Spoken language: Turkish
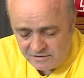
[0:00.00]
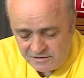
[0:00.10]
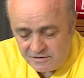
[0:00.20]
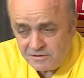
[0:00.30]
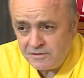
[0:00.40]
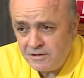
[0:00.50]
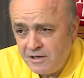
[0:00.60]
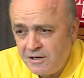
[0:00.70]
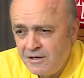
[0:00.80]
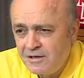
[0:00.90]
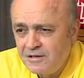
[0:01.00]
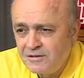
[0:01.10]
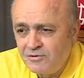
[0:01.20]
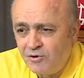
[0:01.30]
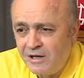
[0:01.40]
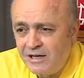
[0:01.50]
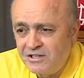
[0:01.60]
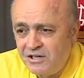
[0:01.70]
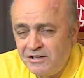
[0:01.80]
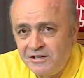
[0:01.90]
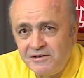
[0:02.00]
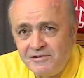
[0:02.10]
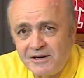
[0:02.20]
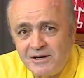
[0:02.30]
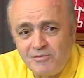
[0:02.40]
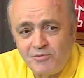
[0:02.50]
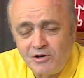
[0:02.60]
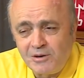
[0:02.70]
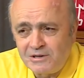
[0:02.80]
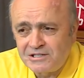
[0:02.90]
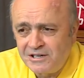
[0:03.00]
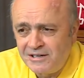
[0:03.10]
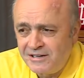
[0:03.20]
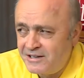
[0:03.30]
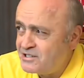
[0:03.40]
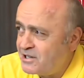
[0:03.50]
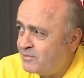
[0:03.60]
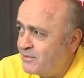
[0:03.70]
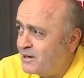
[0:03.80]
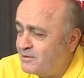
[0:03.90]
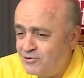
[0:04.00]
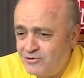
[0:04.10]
e, olayın kendini verelim böyle başka yerlere çekmeyelim.